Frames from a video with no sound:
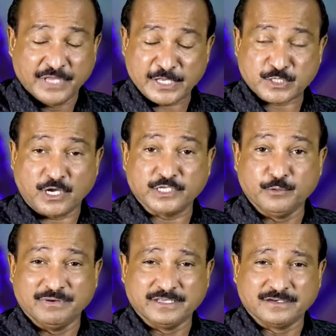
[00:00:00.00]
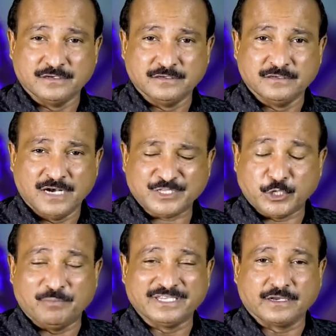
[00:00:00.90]
தேசாதிபதிகள்
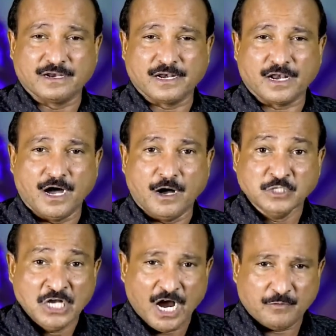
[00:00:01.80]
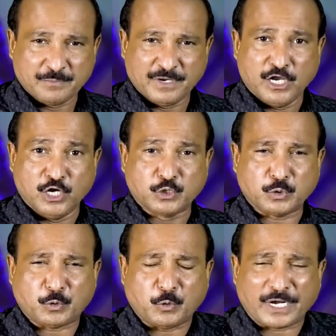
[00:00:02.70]
அதிபதிகள் எல்லாம் அவன் மேல்
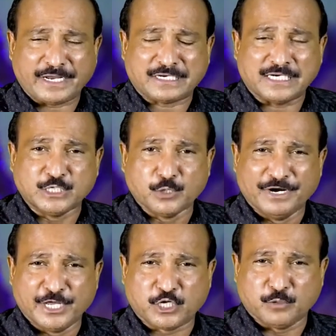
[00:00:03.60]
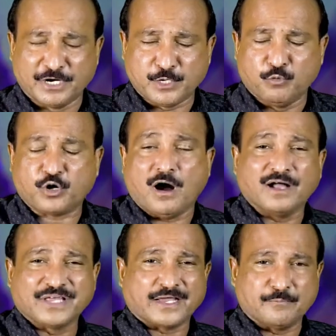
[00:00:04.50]
குறை கண்டுபிடிக்கும்படி
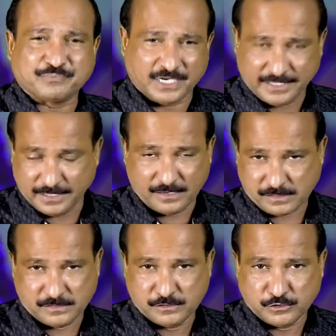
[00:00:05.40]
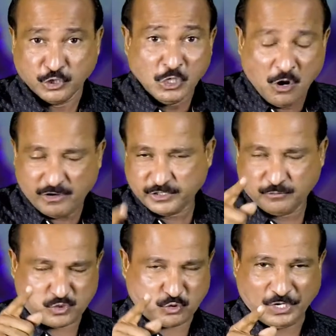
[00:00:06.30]
முகாந்தாரம் தேடினார்கள்
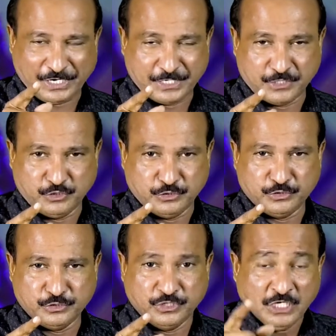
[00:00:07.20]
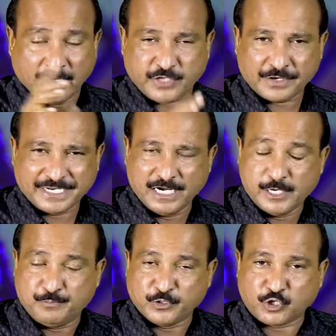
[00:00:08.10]
வேதம் சொல்லுகிறது
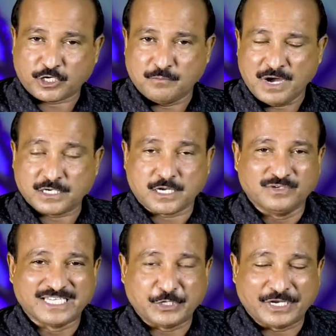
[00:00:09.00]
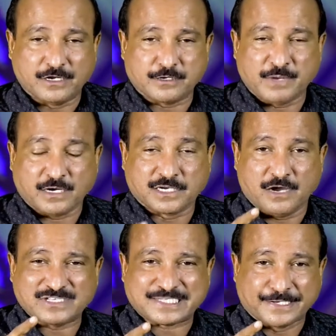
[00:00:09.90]
தானியலின் புத்தகம் ஆறாவது அதிகாரம்
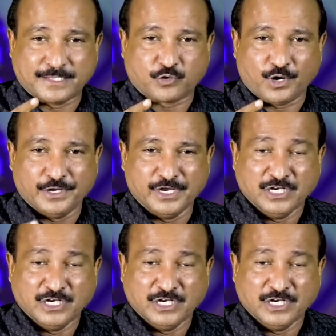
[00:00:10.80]
நான்காம் வசனத்தில்